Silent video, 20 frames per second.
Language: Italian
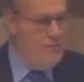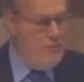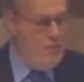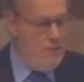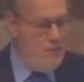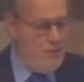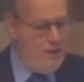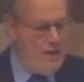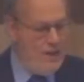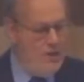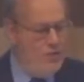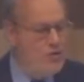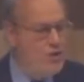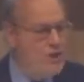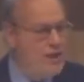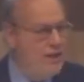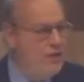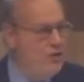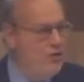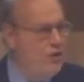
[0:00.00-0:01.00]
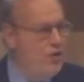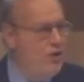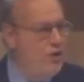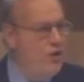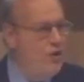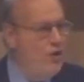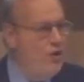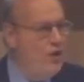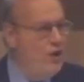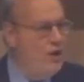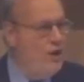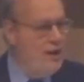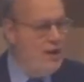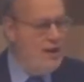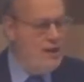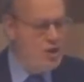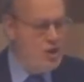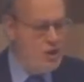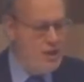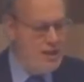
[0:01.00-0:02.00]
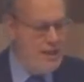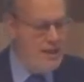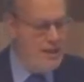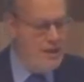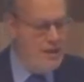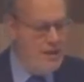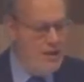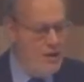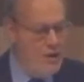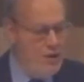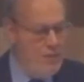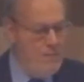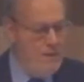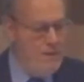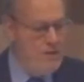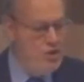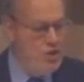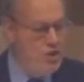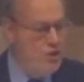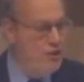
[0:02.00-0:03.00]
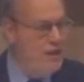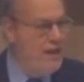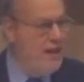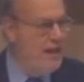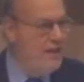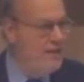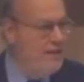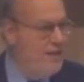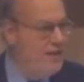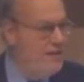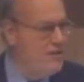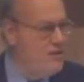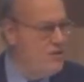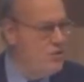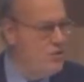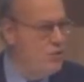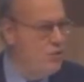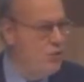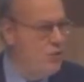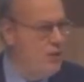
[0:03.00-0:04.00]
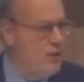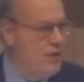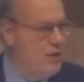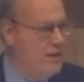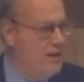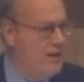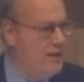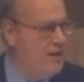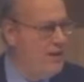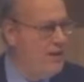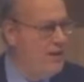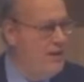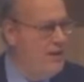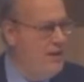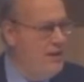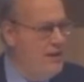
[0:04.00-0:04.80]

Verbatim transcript: Può farlo usando eh, l'hashtag OpenGeodata su Twitter.